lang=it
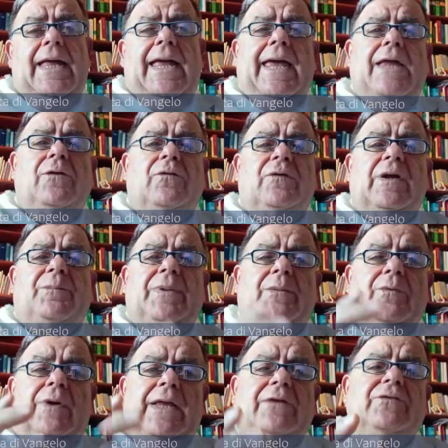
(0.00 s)
e non
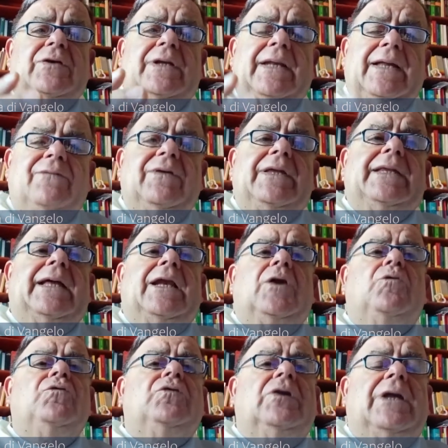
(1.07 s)
sappiamo leggere la vita alla
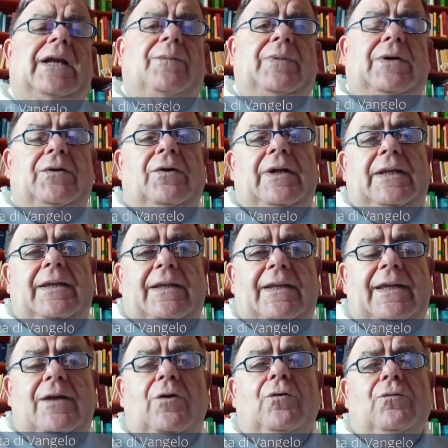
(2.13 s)
luce della parola di
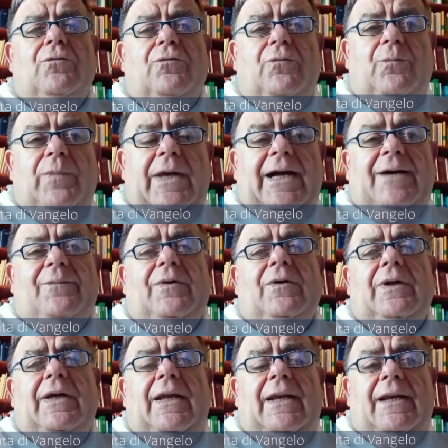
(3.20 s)
Dio,
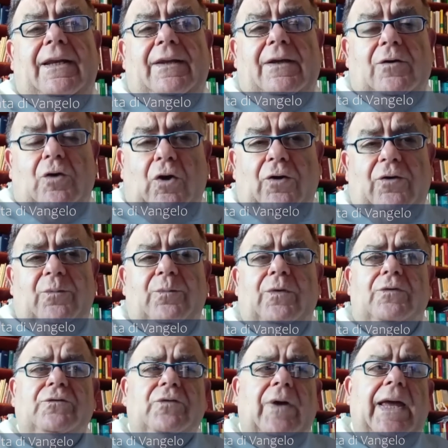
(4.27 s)
rubiamo il
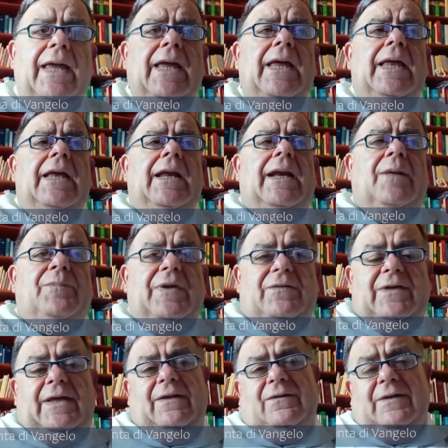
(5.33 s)
corpo, cioè la
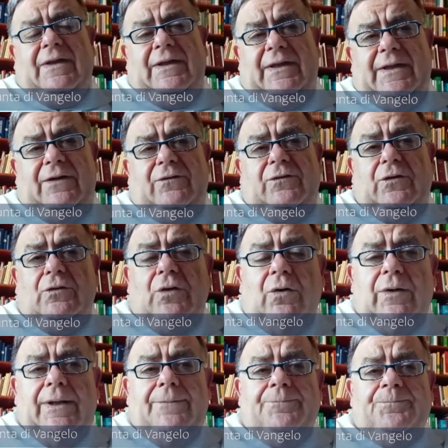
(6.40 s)
presenza di Cristo.
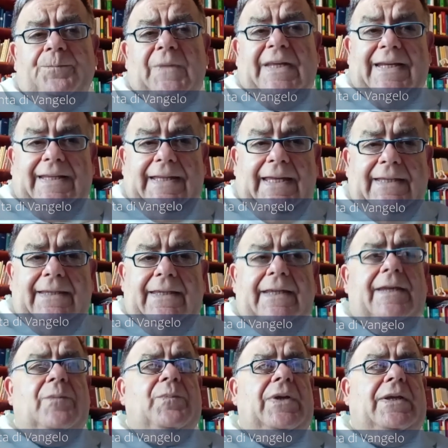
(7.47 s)
Noi credenti
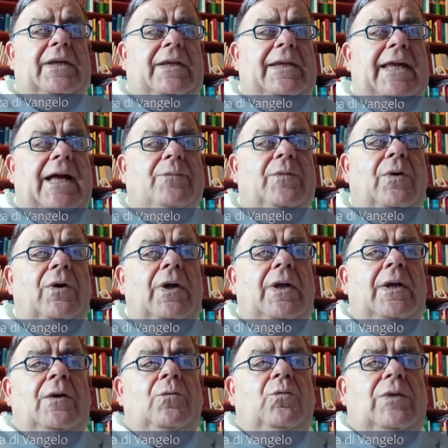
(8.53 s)
che pretendiamo
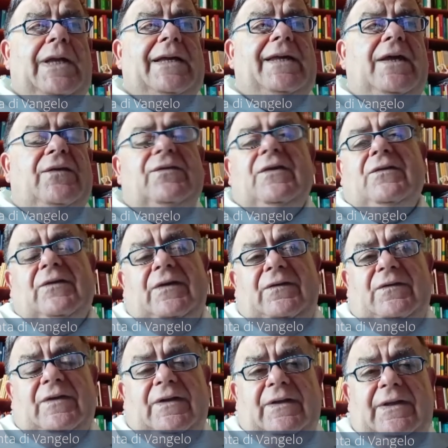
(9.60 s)
una Chiesa
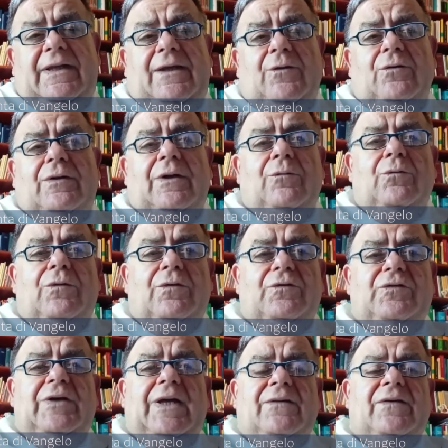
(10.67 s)
senza Dio, una
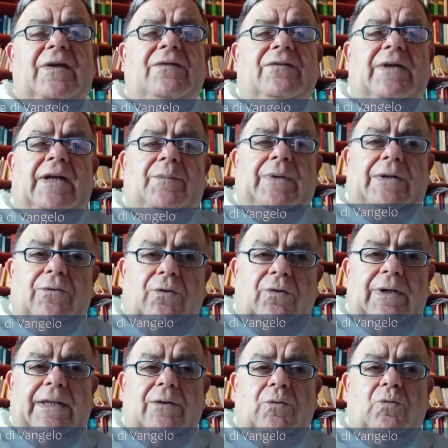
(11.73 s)
liturgia senza la
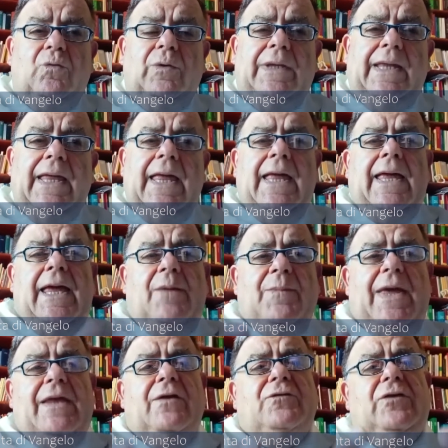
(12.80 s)
parola, in cui
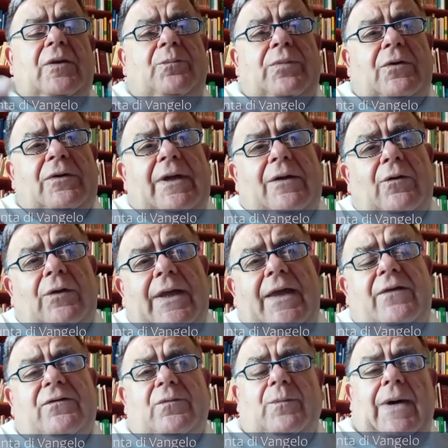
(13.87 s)
emerge il
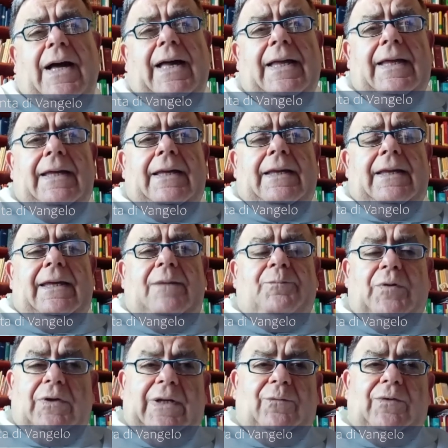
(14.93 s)
protagonismo, il
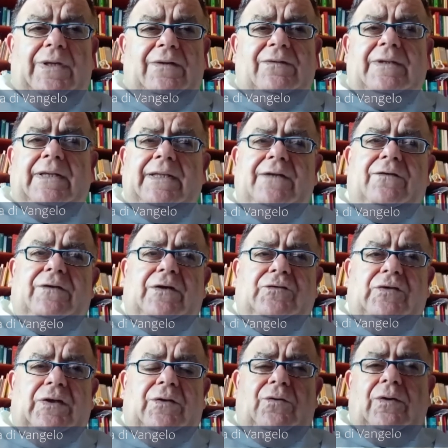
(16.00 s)
protagonista del
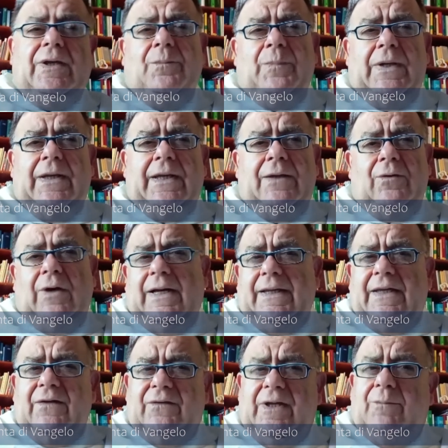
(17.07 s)
sacerdote, perché no,
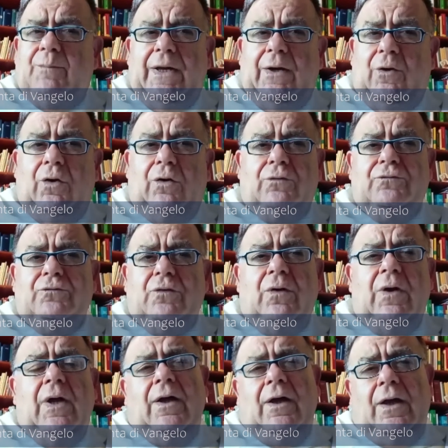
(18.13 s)
anche se è belloccio
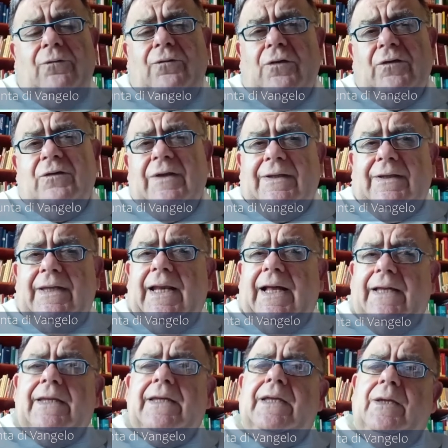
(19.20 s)
e forse attira
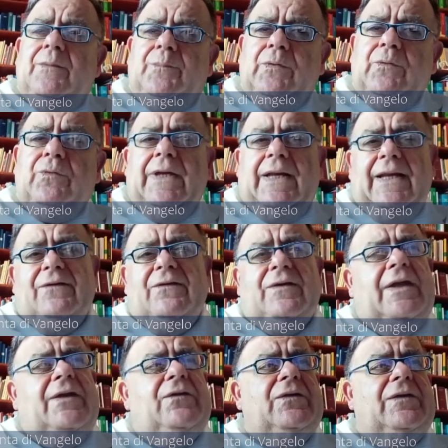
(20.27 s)
anche di più della
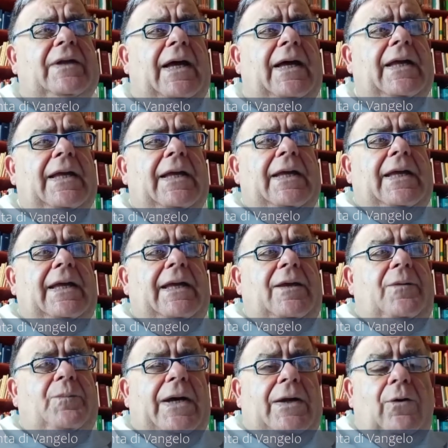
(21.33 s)
stessa
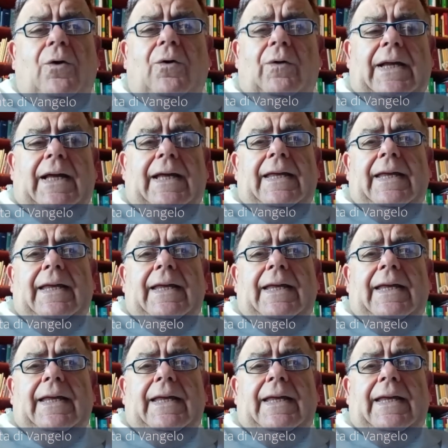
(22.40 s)
eh, parola.